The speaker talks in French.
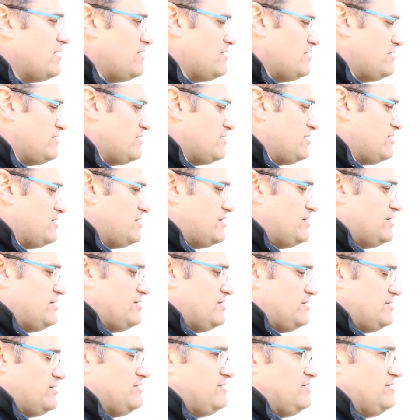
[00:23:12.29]

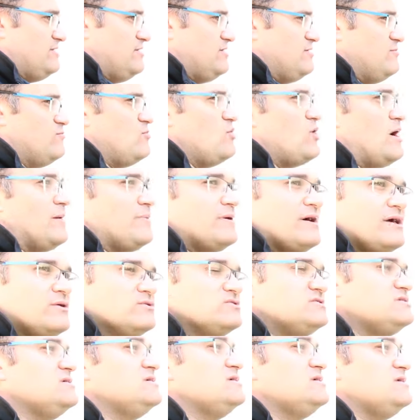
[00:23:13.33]
Euh, bon, après
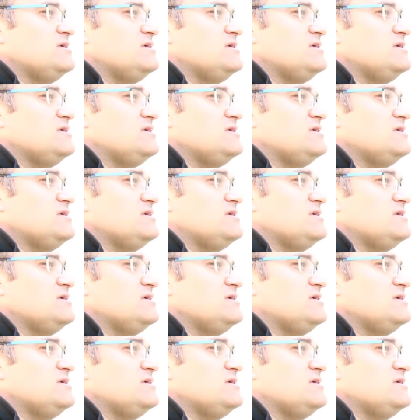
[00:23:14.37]
aussi,